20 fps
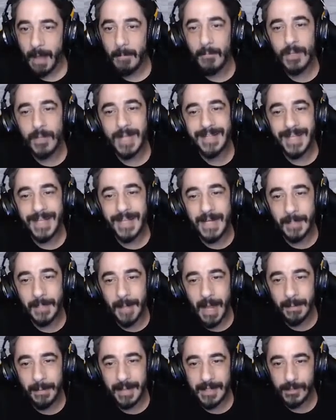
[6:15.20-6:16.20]
Ben buna
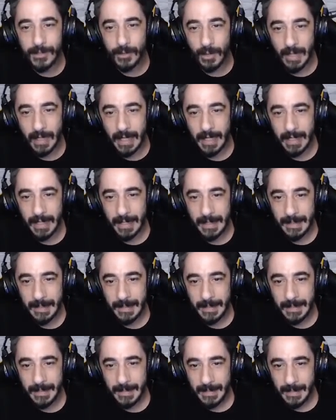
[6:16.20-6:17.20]
dalarım ha biraz sonra.
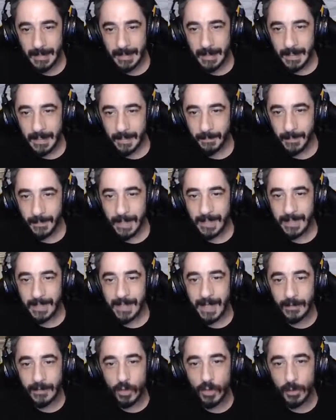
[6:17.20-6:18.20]

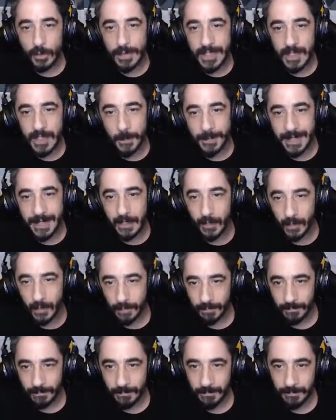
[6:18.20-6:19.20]
Bekle gazozumu içip
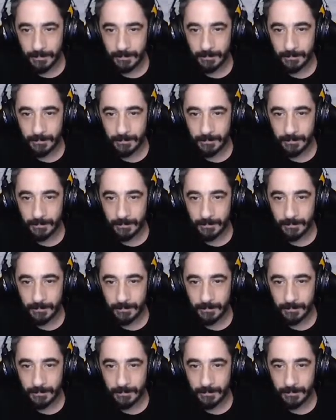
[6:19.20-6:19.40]
geliyorum.